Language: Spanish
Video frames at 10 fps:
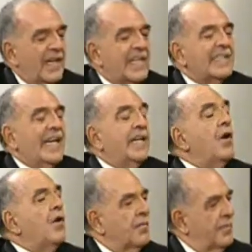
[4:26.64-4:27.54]
es
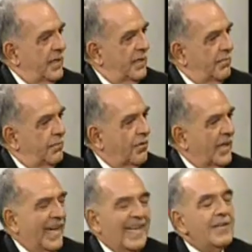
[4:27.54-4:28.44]
enorme,
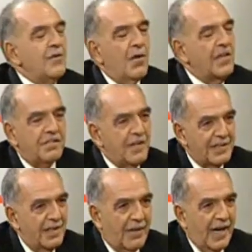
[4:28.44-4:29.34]
porque no es
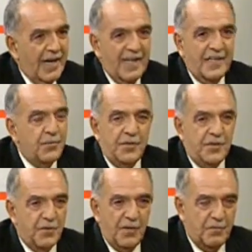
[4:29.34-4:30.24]
fácil bajar la
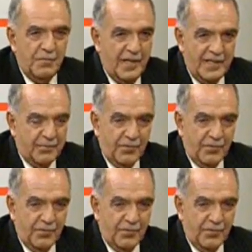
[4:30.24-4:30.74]
desnutrición en un país,